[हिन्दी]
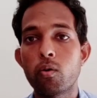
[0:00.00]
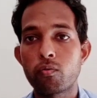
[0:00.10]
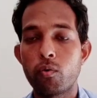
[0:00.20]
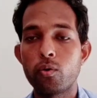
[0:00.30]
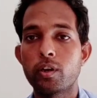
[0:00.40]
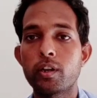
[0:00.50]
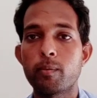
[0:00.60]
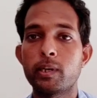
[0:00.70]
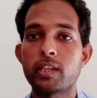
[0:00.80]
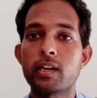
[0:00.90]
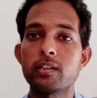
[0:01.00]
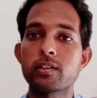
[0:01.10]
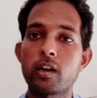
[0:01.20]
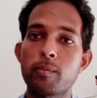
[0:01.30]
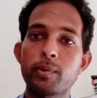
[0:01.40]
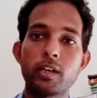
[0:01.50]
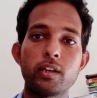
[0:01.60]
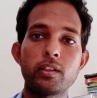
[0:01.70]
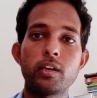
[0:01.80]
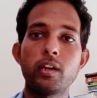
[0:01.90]
और फ़ोन करके बताया कि सर आप कह
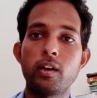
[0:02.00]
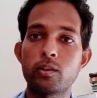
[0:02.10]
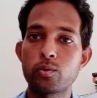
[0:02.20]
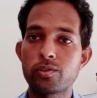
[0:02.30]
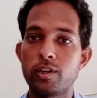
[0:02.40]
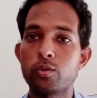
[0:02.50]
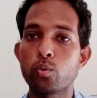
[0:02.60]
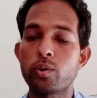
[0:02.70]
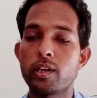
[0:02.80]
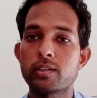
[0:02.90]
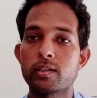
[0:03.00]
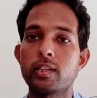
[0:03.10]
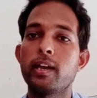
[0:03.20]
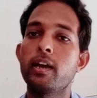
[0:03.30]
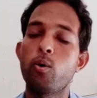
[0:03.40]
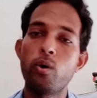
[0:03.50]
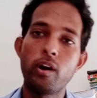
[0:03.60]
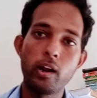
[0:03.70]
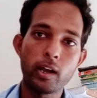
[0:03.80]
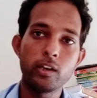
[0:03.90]
रहे थे कि ना तो स्क्रीन शूट ले सकते हैं और
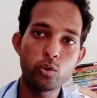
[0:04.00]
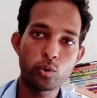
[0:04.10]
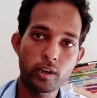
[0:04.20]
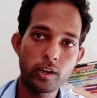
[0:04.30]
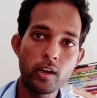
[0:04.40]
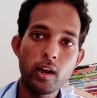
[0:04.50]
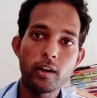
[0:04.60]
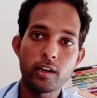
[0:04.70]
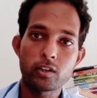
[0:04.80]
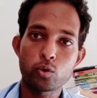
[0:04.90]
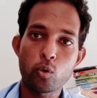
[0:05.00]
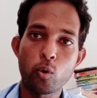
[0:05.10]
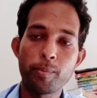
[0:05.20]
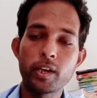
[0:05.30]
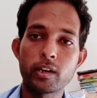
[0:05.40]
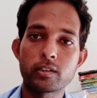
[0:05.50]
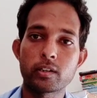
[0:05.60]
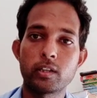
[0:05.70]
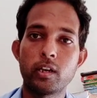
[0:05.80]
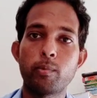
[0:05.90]
ना ही जो है टेक्स्ट को कॉपी कर
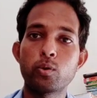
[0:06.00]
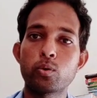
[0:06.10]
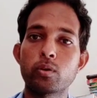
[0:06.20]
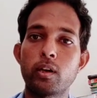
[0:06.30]
सकते हैं बट